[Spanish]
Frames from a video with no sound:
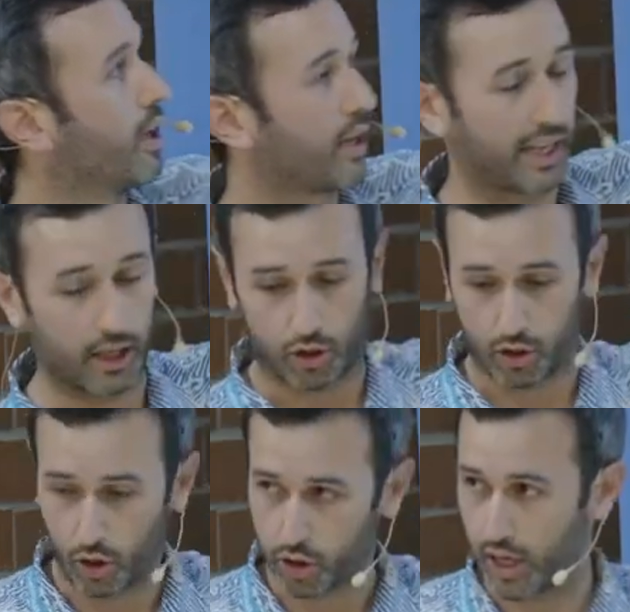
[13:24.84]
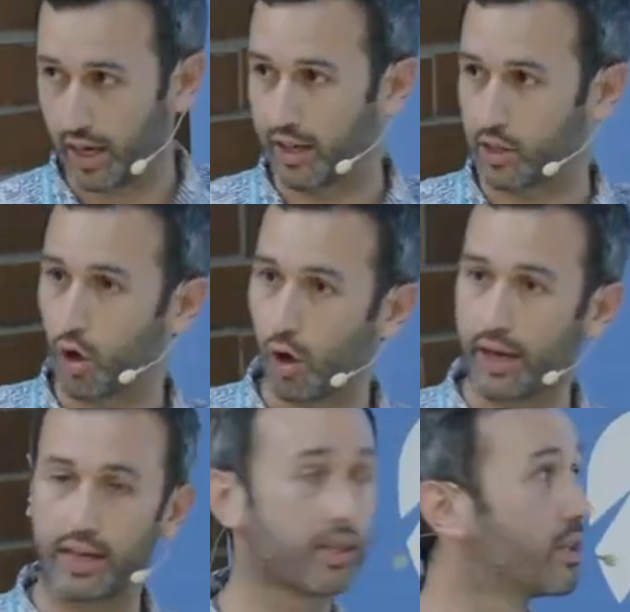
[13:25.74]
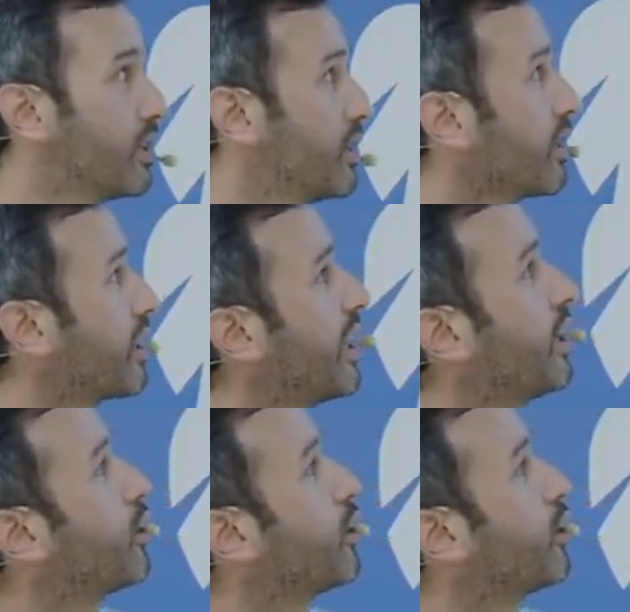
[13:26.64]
Que no sean eslóganes, que no